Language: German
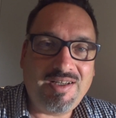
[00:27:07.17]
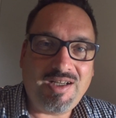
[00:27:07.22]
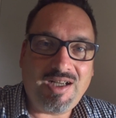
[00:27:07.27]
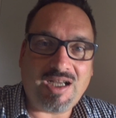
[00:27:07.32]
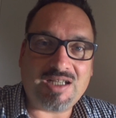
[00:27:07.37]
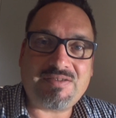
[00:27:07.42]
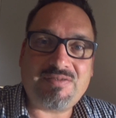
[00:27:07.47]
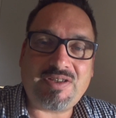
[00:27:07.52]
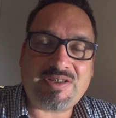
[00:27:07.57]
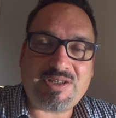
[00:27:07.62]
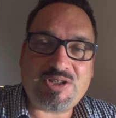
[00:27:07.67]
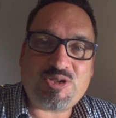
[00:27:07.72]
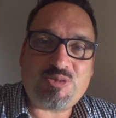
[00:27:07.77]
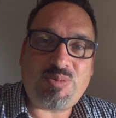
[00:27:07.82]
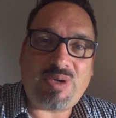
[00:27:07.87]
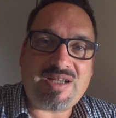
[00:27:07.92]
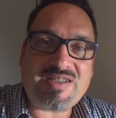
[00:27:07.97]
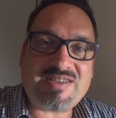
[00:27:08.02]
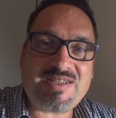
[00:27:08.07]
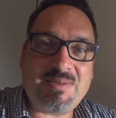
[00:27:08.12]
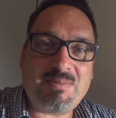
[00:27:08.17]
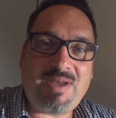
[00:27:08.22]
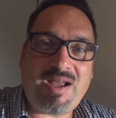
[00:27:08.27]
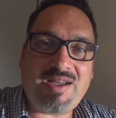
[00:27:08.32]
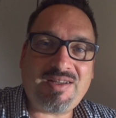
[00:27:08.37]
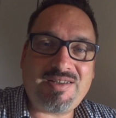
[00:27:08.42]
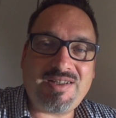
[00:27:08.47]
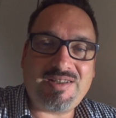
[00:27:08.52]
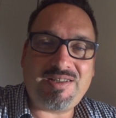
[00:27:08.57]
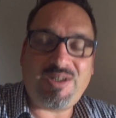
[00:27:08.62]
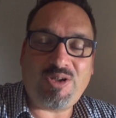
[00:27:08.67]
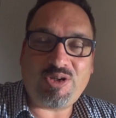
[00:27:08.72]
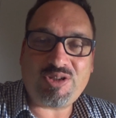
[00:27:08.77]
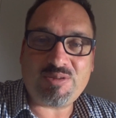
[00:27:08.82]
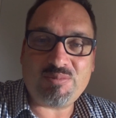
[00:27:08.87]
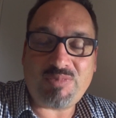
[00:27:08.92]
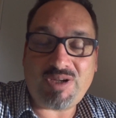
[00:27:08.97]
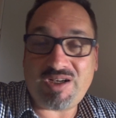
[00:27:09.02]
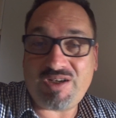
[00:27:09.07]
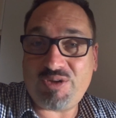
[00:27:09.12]
Hat wirklich Spaß gemacht, den
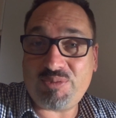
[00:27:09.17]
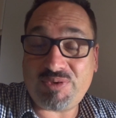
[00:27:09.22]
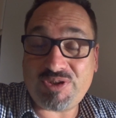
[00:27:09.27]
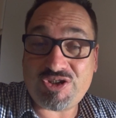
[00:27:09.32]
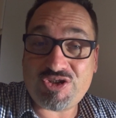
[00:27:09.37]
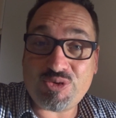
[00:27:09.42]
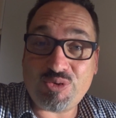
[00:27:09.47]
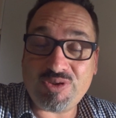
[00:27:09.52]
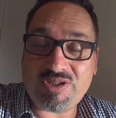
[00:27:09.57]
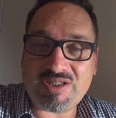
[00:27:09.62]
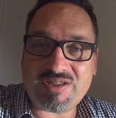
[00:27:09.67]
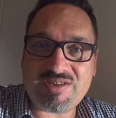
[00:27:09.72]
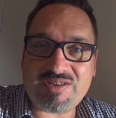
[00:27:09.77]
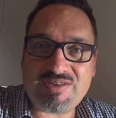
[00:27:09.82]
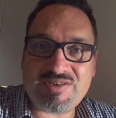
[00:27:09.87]
Leuten mal über die Schulter